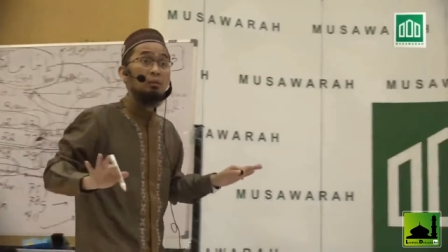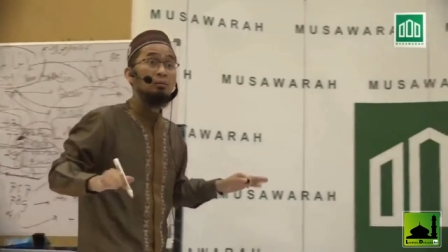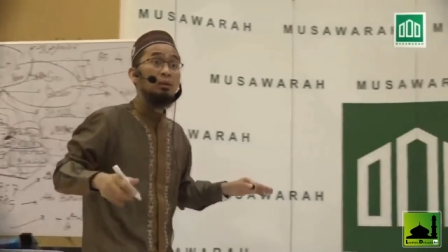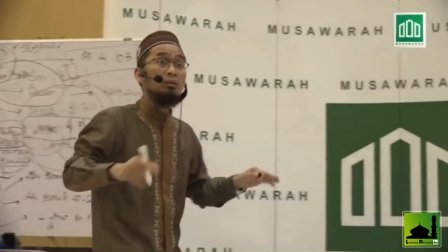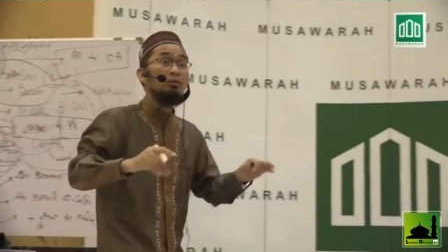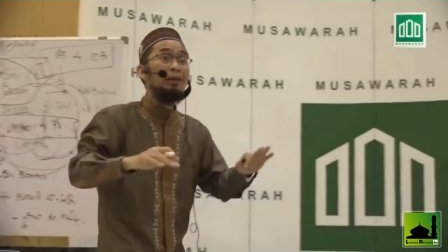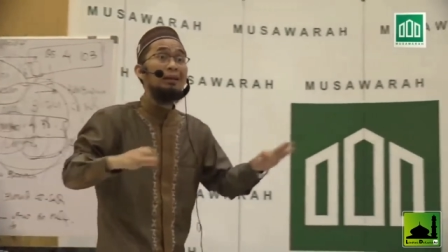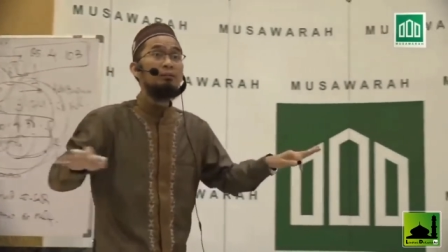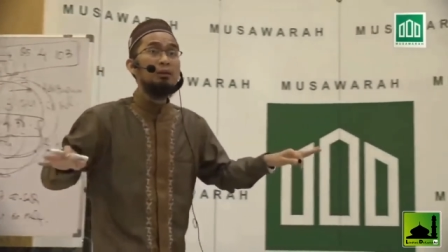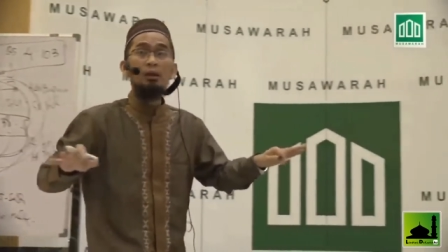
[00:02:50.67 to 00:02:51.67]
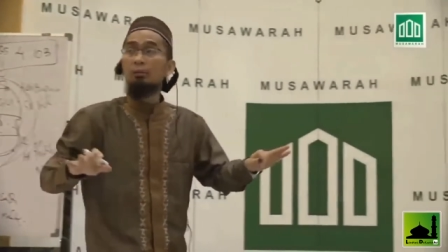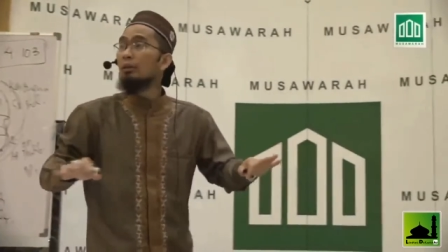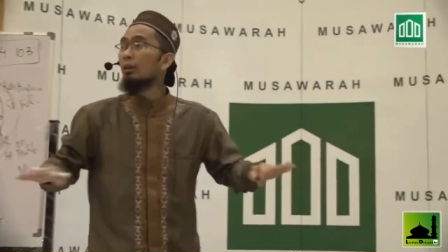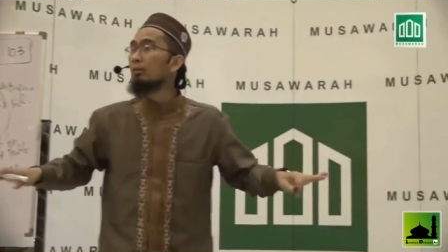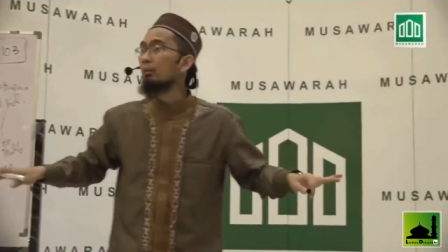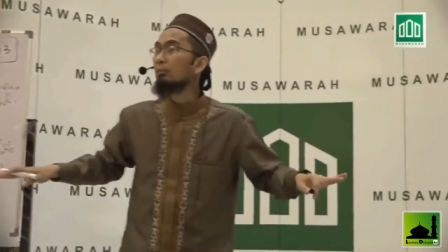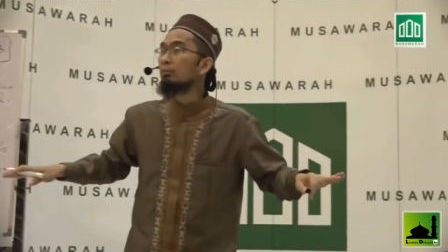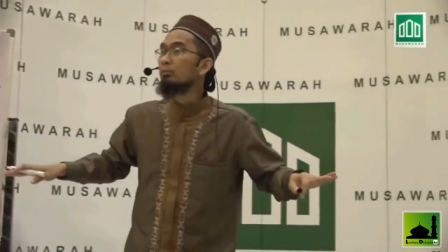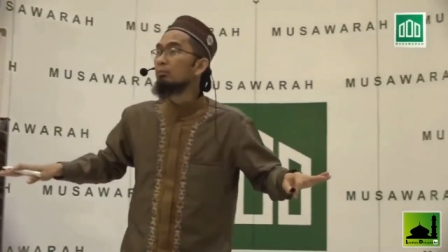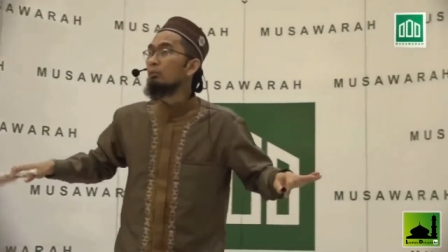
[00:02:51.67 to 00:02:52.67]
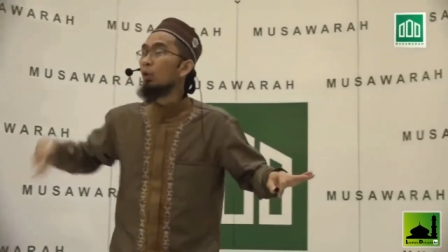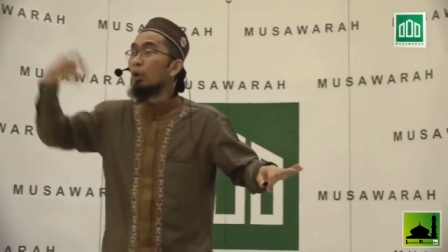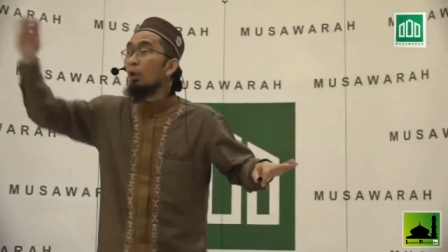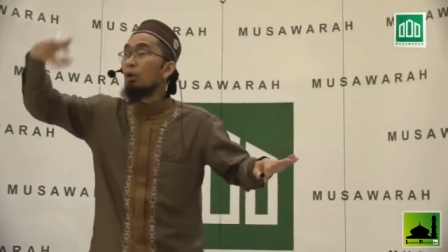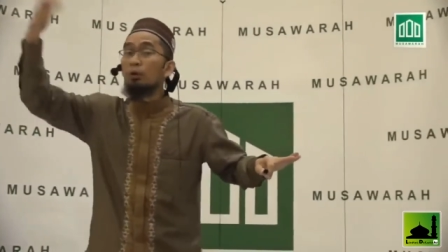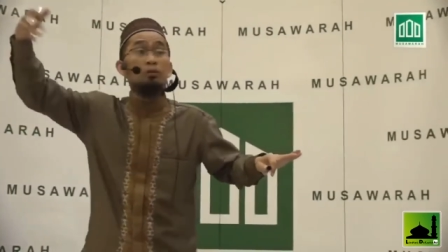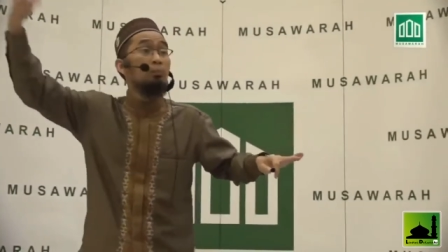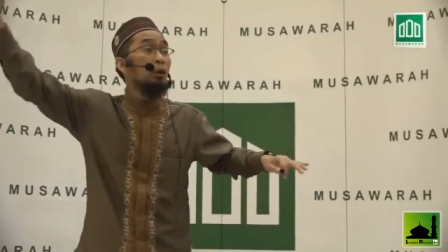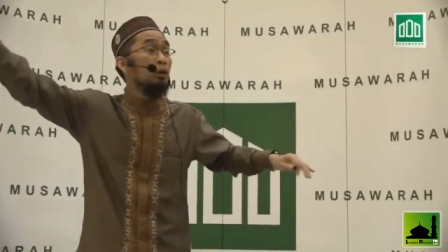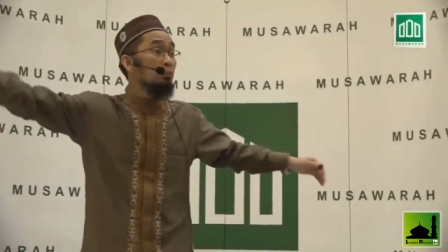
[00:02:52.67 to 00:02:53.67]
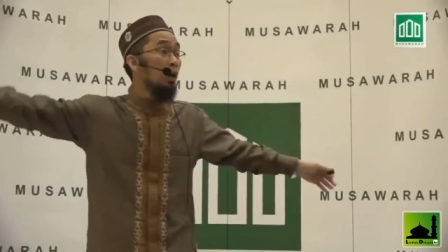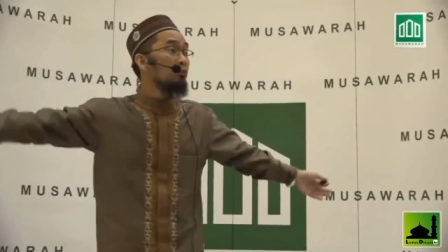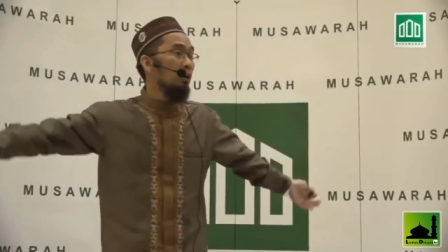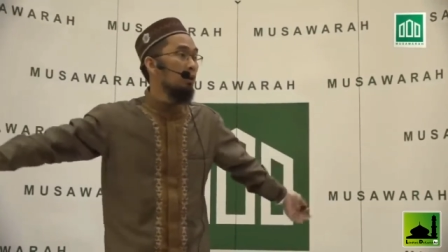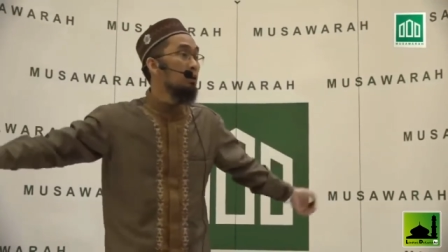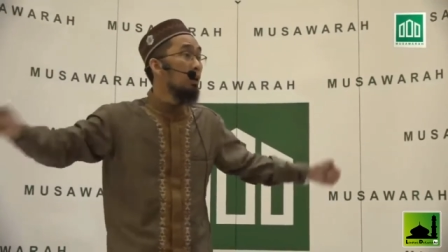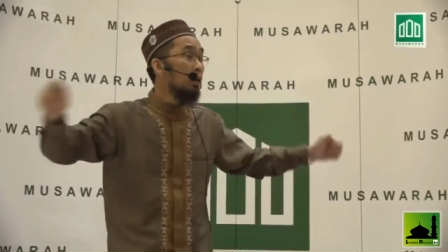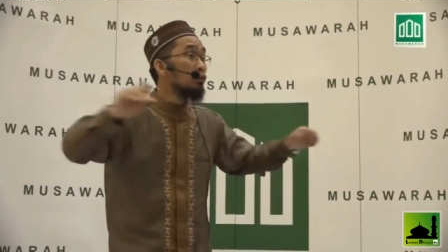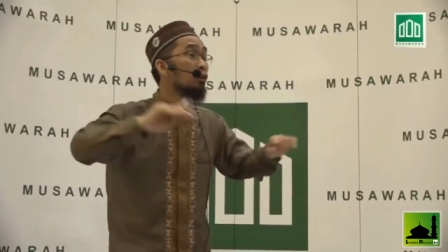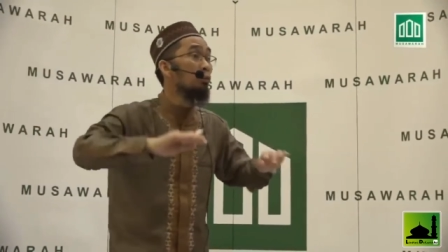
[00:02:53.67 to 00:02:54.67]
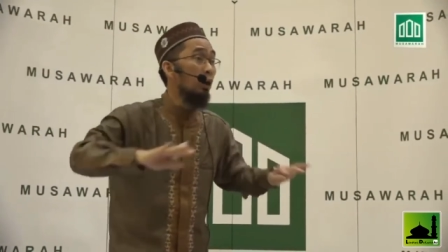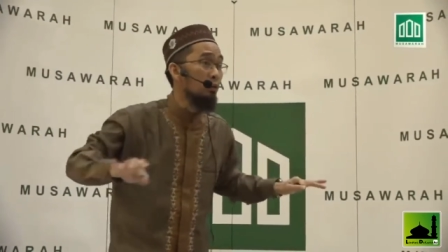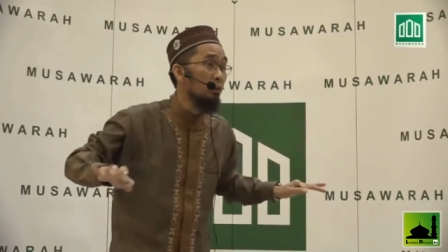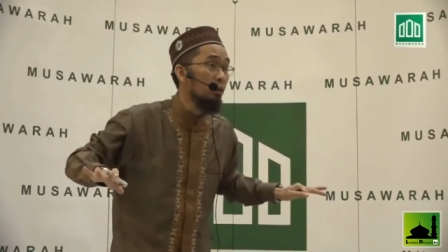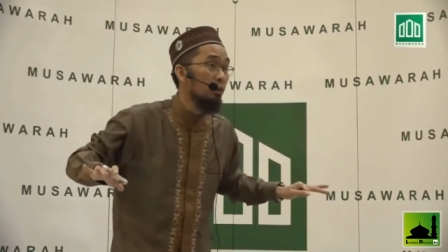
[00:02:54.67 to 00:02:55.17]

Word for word: dengan sanadnya, dengan matannya. Di orang-orangnya sampai ke Nabi hafal, 500 ribu hadis.